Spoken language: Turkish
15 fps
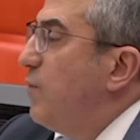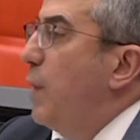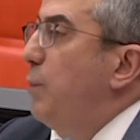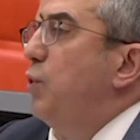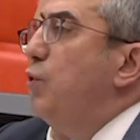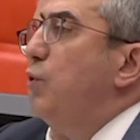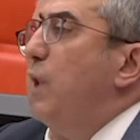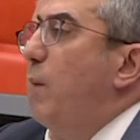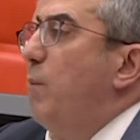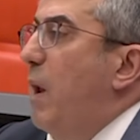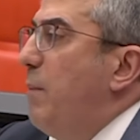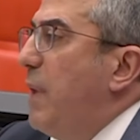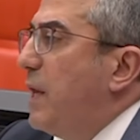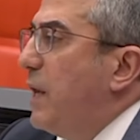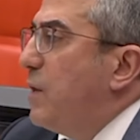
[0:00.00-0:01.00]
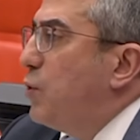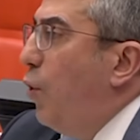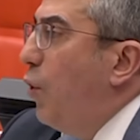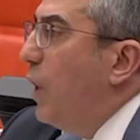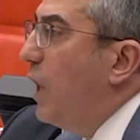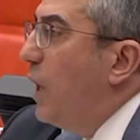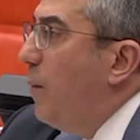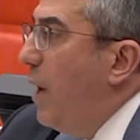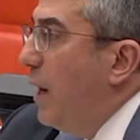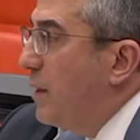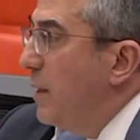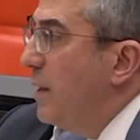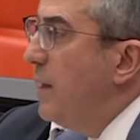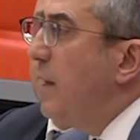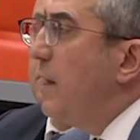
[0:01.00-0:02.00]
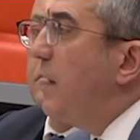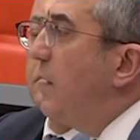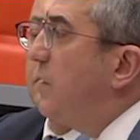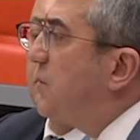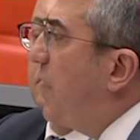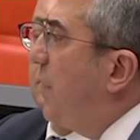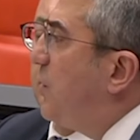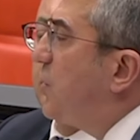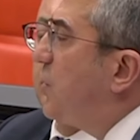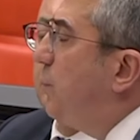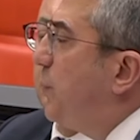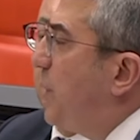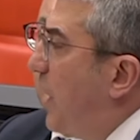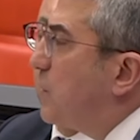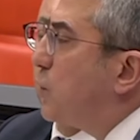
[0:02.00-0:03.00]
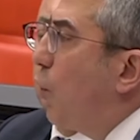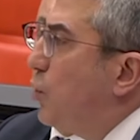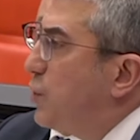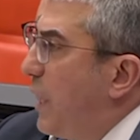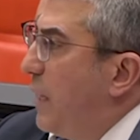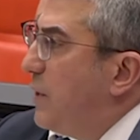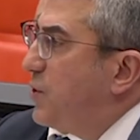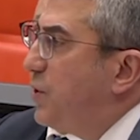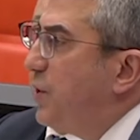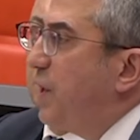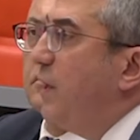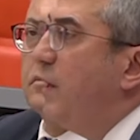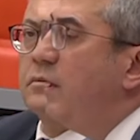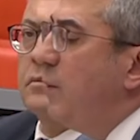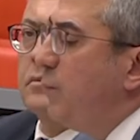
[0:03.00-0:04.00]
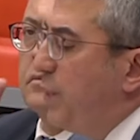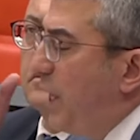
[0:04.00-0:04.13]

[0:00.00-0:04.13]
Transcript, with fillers: ve bununla memleketi oyalamak insan için biraz öz eleştiri,